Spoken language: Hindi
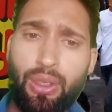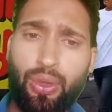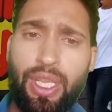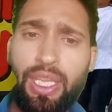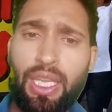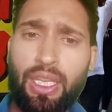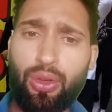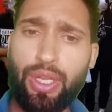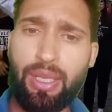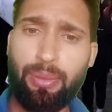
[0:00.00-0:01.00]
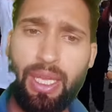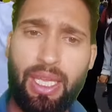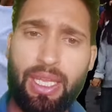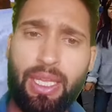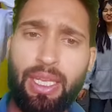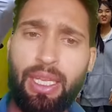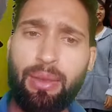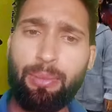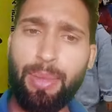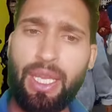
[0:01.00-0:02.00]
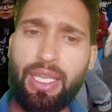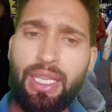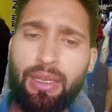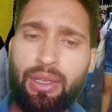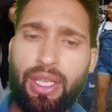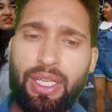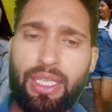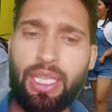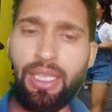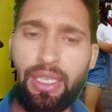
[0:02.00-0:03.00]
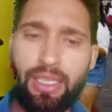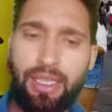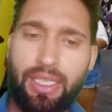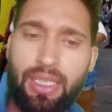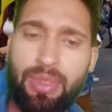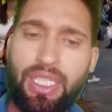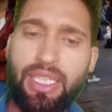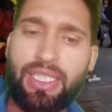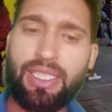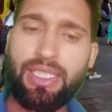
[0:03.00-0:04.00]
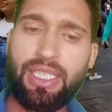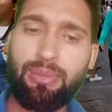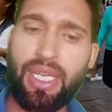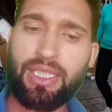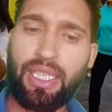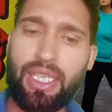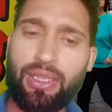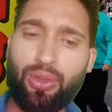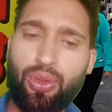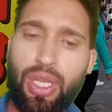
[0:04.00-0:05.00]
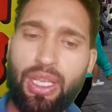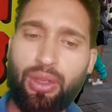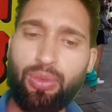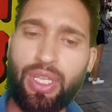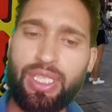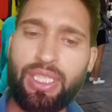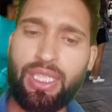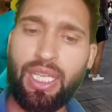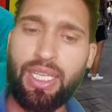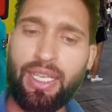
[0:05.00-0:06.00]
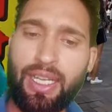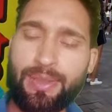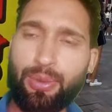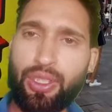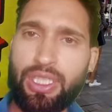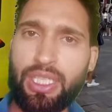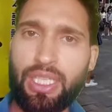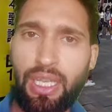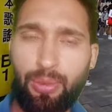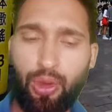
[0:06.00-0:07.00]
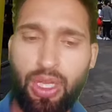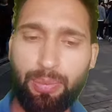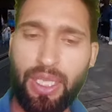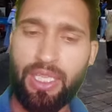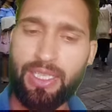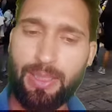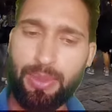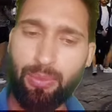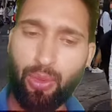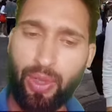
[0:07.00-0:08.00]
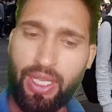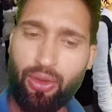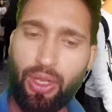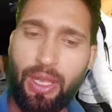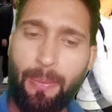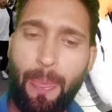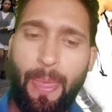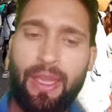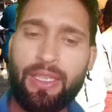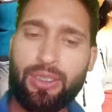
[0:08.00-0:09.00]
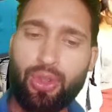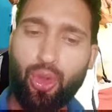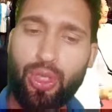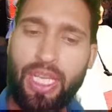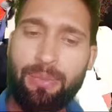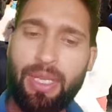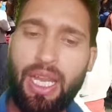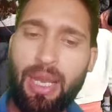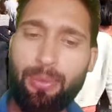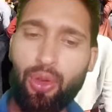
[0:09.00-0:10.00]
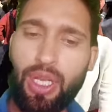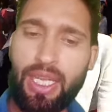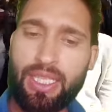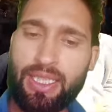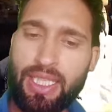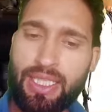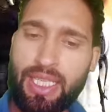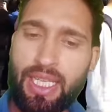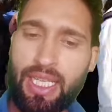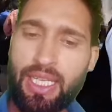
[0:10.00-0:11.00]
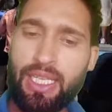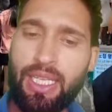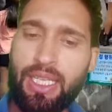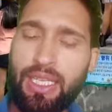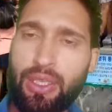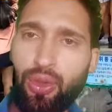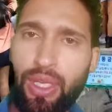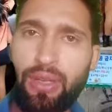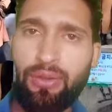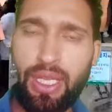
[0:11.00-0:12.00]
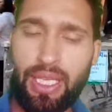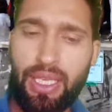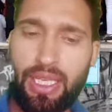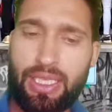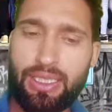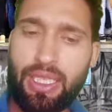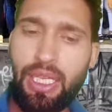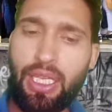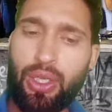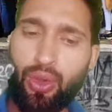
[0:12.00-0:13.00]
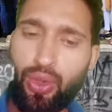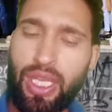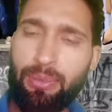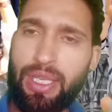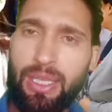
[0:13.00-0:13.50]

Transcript: लोडिंग अनलोडिंग मैन पैकर एंड क्लीनर टर्म एंड कंडीशंस की बात करें तो एकोमोडेशन एंड ट्रांसपोर्टेशन ये आपको कंपनी की तरफ से प्रोवाइड होगा दो टाइम का आपको खाना दिया जा रहा है ड्यूरिंग वर्किंग आवर्स टू टाइम